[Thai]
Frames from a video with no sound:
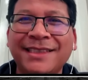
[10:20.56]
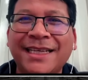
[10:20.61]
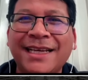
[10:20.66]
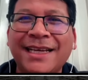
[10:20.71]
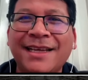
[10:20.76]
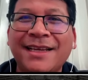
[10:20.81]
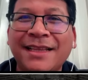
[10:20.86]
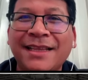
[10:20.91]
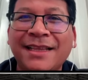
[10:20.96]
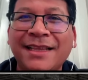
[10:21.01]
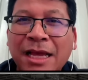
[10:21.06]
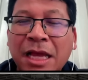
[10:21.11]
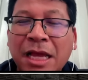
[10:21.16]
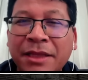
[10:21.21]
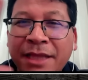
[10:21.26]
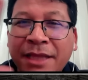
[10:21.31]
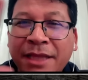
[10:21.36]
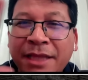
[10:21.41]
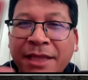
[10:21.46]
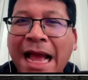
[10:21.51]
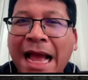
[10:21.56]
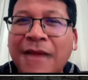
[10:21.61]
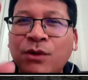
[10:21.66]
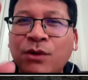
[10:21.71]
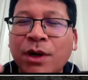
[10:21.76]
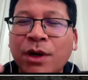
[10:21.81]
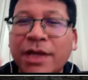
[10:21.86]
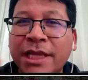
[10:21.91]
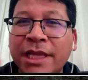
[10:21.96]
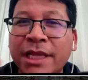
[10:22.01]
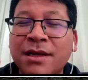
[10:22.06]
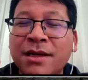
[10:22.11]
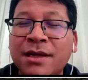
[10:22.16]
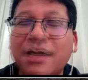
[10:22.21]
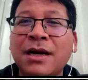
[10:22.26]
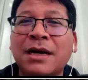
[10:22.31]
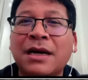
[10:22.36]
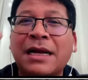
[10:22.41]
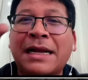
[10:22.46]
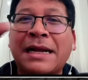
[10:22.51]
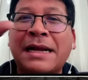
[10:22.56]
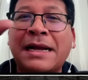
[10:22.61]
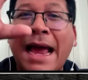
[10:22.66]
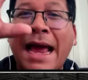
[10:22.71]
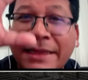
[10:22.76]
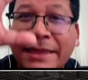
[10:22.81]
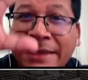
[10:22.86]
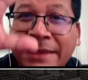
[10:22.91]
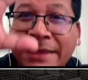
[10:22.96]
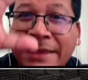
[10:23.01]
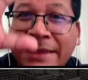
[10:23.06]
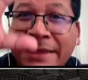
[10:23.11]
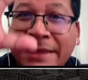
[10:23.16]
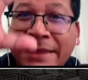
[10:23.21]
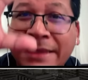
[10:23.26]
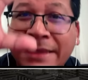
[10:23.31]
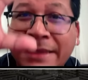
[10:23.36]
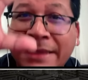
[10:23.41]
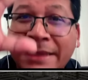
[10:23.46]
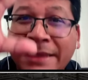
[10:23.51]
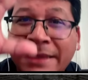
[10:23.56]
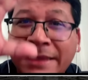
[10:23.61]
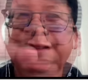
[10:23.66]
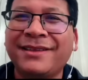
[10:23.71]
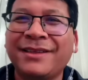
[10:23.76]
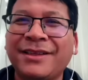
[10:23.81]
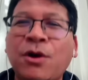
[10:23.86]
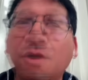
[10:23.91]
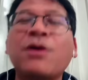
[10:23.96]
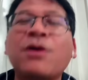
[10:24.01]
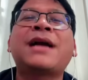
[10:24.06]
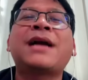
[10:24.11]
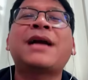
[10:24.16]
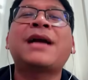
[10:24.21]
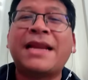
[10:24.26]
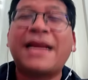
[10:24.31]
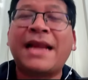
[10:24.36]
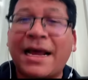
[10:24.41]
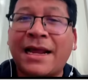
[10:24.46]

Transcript: ทิศทางธุรกิจคือการทำธุรกิจก็คือการหารายได้